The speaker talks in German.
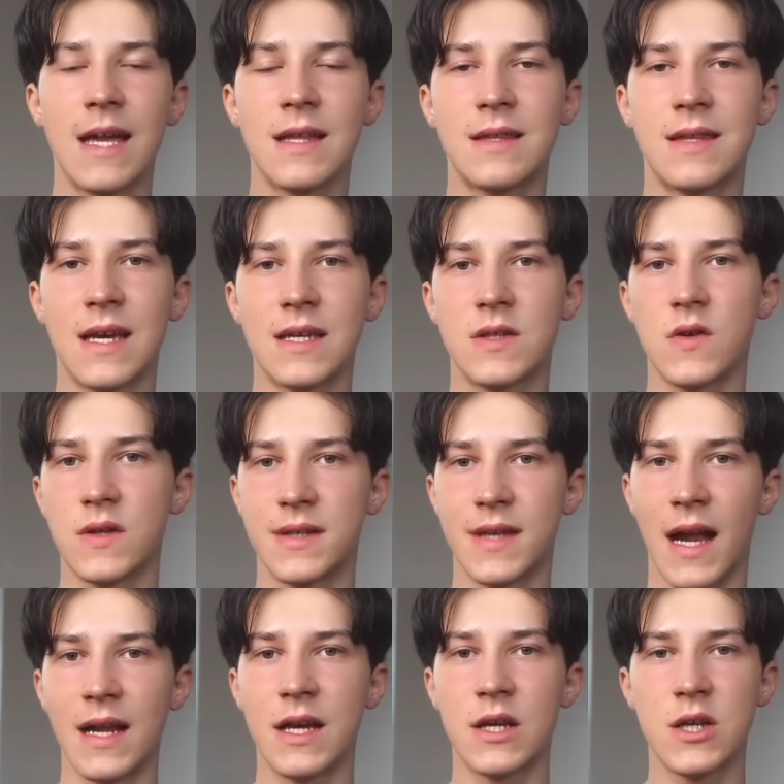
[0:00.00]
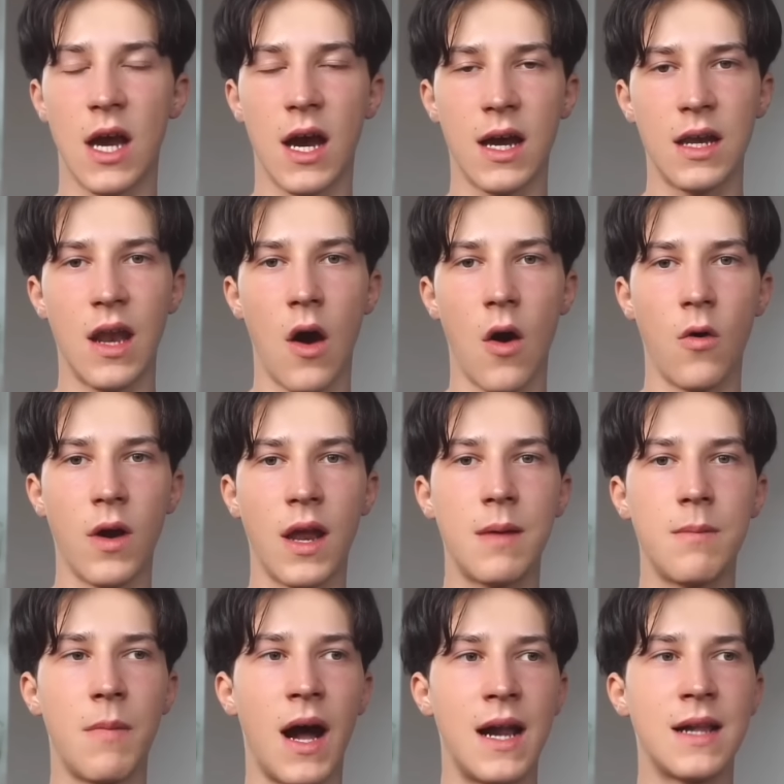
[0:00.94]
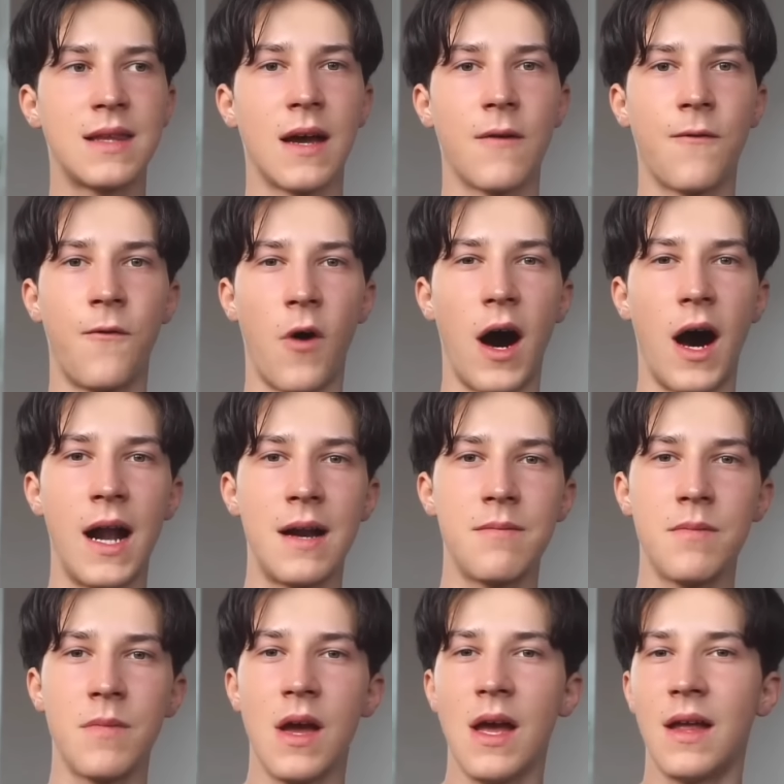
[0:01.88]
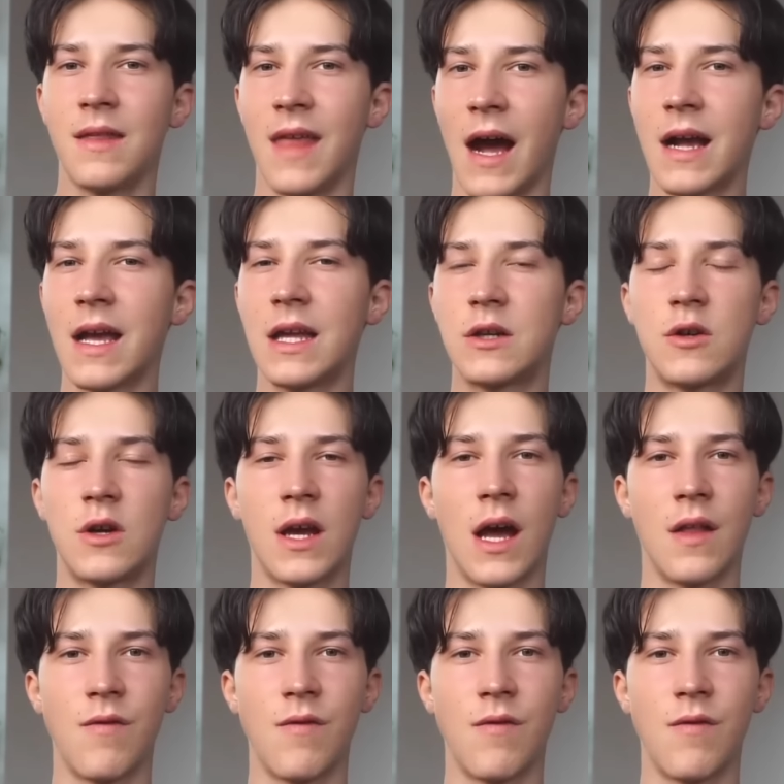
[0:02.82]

Dass nostalgische Erinnerungen im Alltag vor allem dann getriggert